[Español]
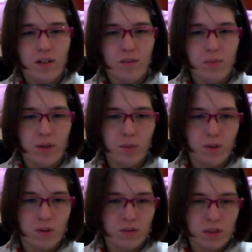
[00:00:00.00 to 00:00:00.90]
Pero
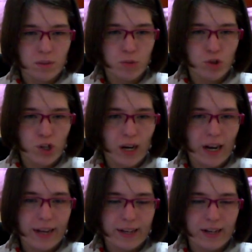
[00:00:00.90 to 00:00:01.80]
bueno,
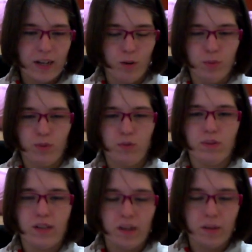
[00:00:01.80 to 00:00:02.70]
démosle la
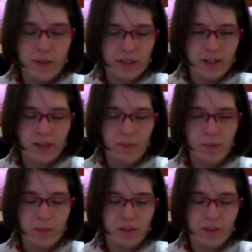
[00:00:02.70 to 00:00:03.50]
oportunidad a la peli que acaba de empezar.